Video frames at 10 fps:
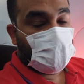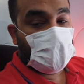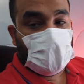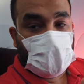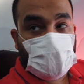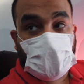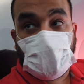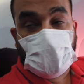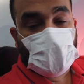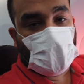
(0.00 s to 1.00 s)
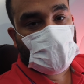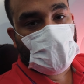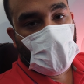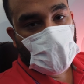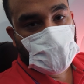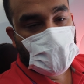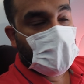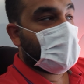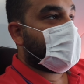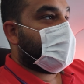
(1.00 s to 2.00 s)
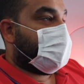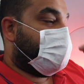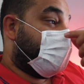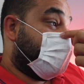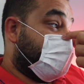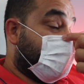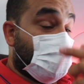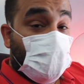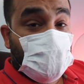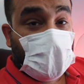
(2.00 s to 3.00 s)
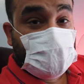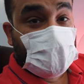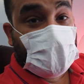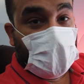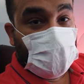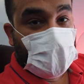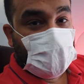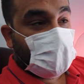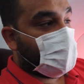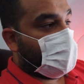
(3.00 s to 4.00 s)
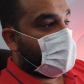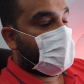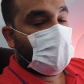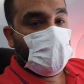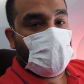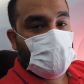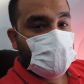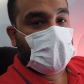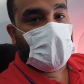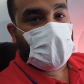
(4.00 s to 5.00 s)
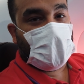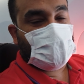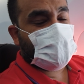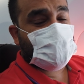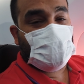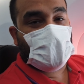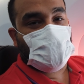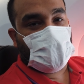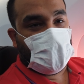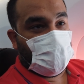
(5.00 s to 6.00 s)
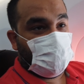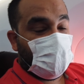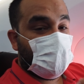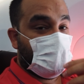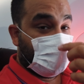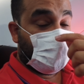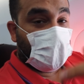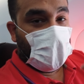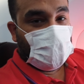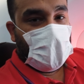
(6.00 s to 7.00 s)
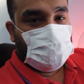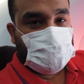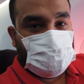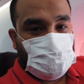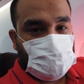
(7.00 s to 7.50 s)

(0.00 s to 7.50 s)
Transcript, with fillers: Benim yanımdaki iki koltuk boş ve uçaktaki kameraları böyle önümüzdeki ekrandan izlemek çok keyifli. Bak ben ne yaptım?